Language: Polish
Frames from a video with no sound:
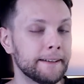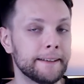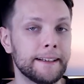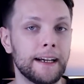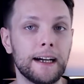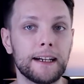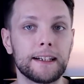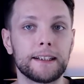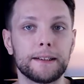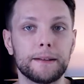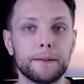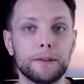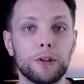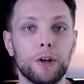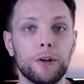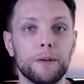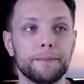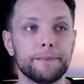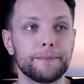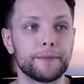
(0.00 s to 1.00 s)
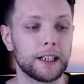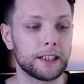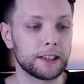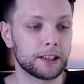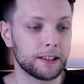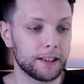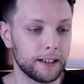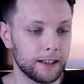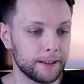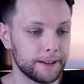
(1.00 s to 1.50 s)
Tak, no,
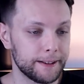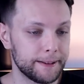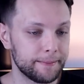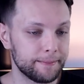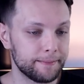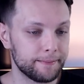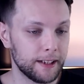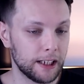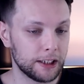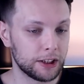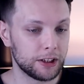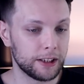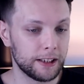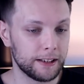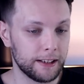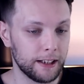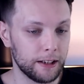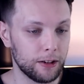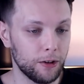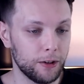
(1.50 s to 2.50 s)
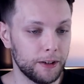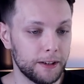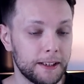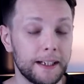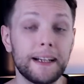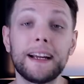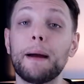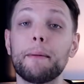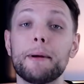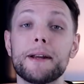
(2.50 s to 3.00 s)
także tak. Także ten tego.
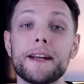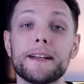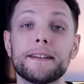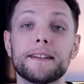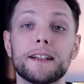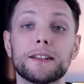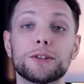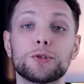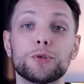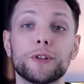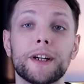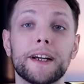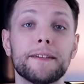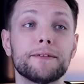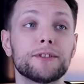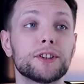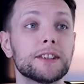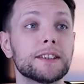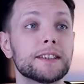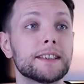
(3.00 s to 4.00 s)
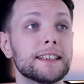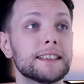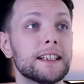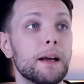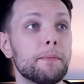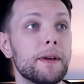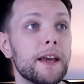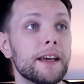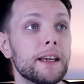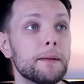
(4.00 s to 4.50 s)
Intryga mnie nie interesuje, wszystkie
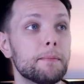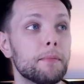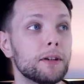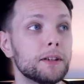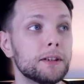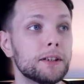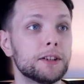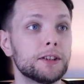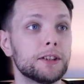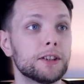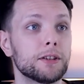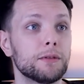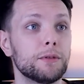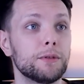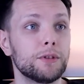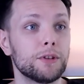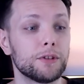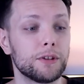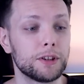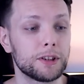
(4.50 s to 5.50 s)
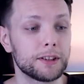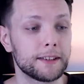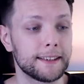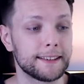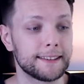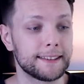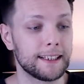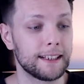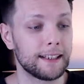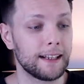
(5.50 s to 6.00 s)
zabiegi polityczne są
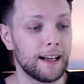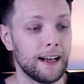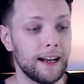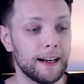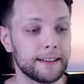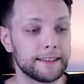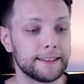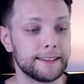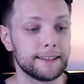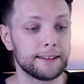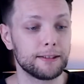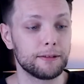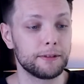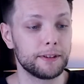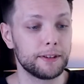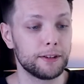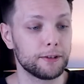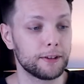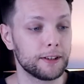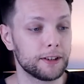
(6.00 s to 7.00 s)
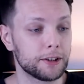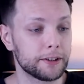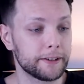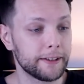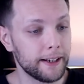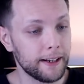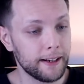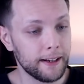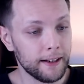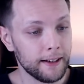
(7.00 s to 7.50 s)
idiotyczne, sceny akcji są
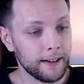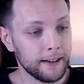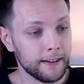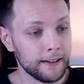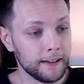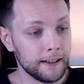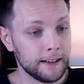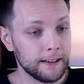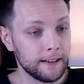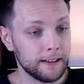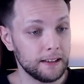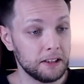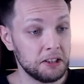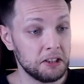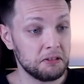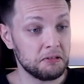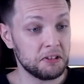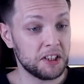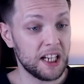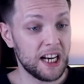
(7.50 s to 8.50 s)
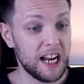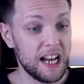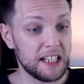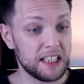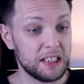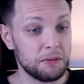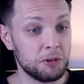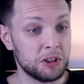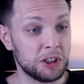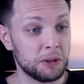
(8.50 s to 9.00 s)
idiotyczne,
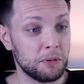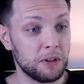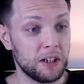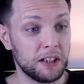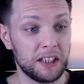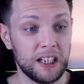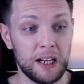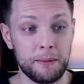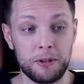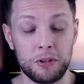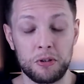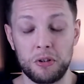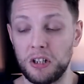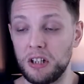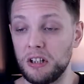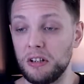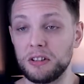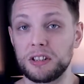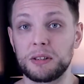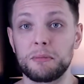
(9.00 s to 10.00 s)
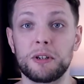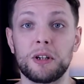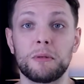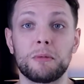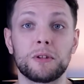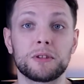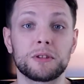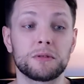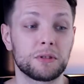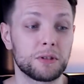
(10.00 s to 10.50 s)
interakcje między bohaterami, których losy mnie
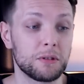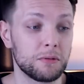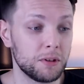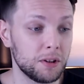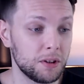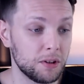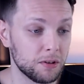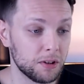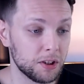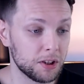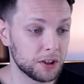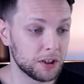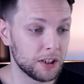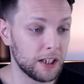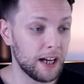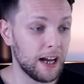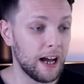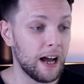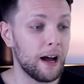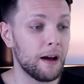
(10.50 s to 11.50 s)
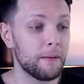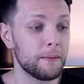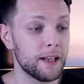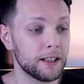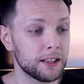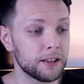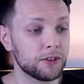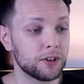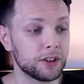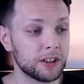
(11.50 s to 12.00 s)
obchodzą są idiotyczne, a
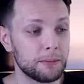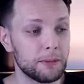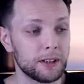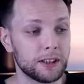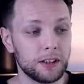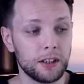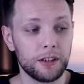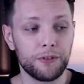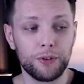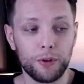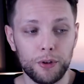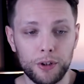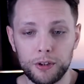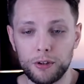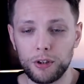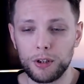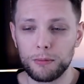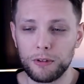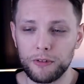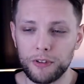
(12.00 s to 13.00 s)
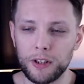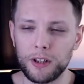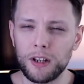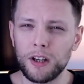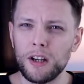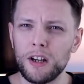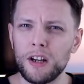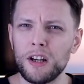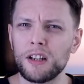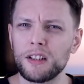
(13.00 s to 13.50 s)
między wszystkim jest Nick Fury, który mówi
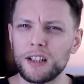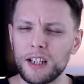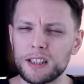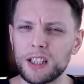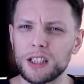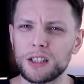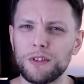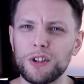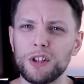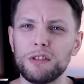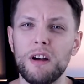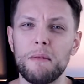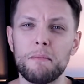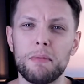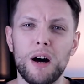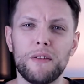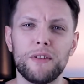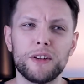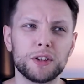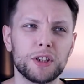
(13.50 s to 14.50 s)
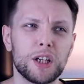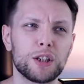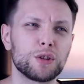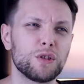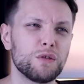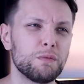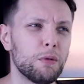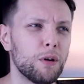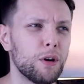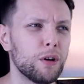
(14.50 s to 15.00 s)
nie zadzwoniłem po
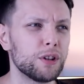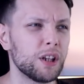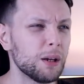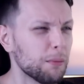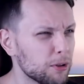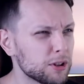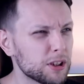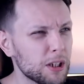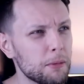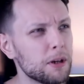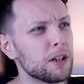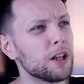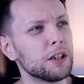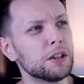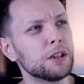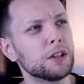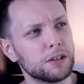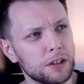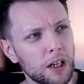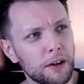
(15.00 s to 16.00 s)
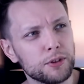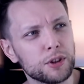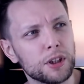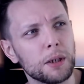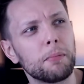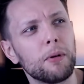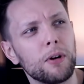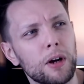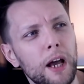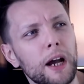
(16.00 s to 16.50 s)
Avengersów, bo nie możemy na nich
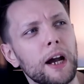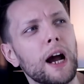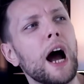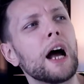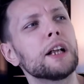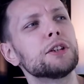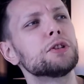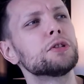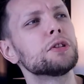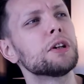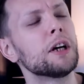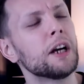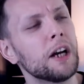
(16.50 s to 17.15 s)
zawsze polegać